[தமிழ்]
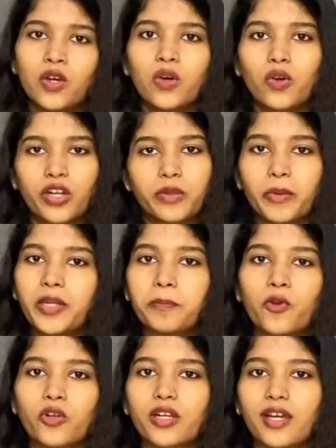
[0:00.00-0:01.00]
ஒரு ட்வீட்
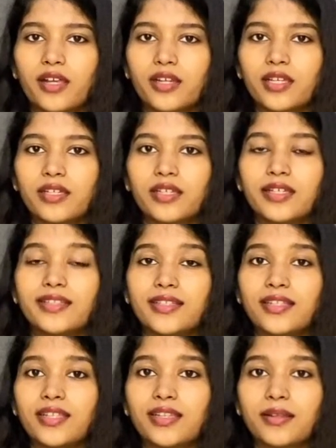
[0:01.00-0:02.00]
போட்டிருக்காரு இது
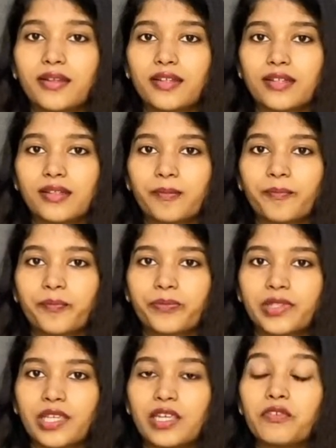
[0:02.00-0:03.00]
இந்த
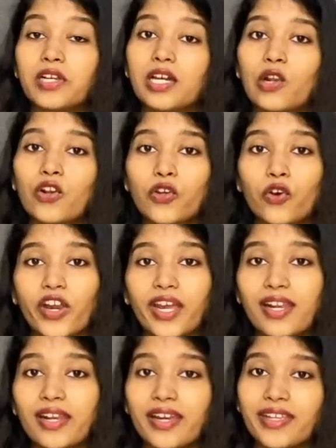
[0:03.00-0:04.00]
இவங்களோட
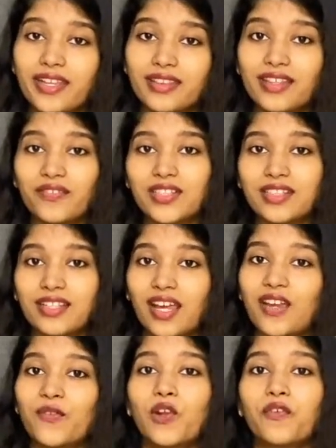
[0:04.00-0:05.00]
குறைகள்லாம் எந்த விதத்தில்
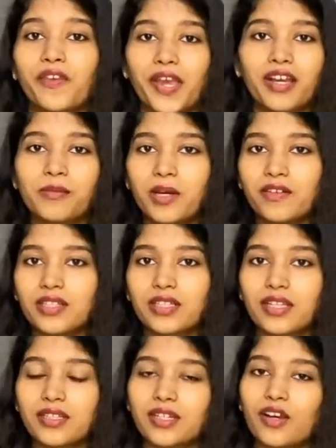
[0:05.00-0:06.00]
எவ்வளோ வேகமாக வந்து
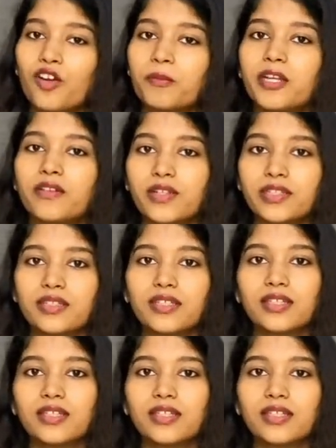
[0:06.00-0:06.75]
அந்த கவர்மெண்ட் வந்து